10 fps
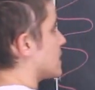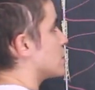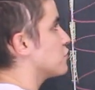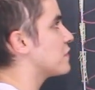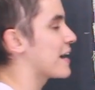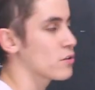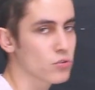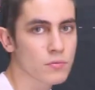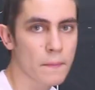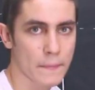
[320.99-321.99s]
seria o
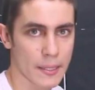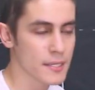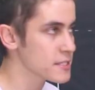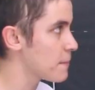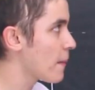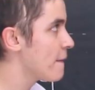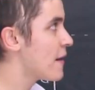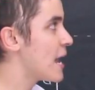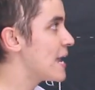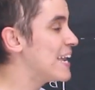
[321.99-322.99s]
vácuo, beleza?
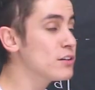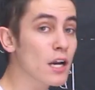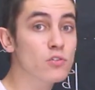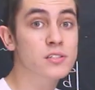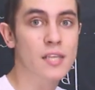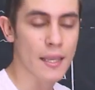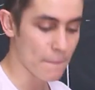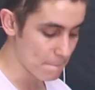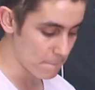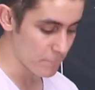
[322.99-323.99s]
E o que, que eu
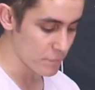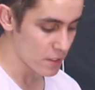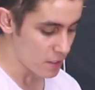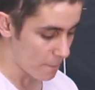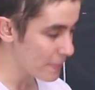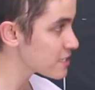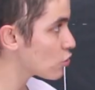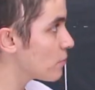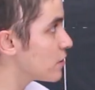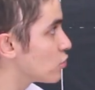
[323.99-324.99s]
sei?
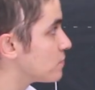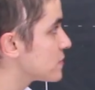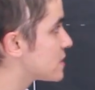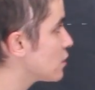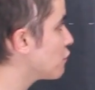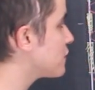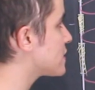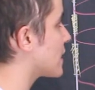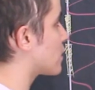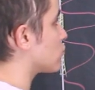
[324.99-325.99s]
Pensa comigo, se eu
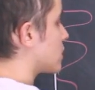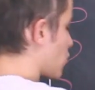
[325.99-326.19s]
fizer aqui um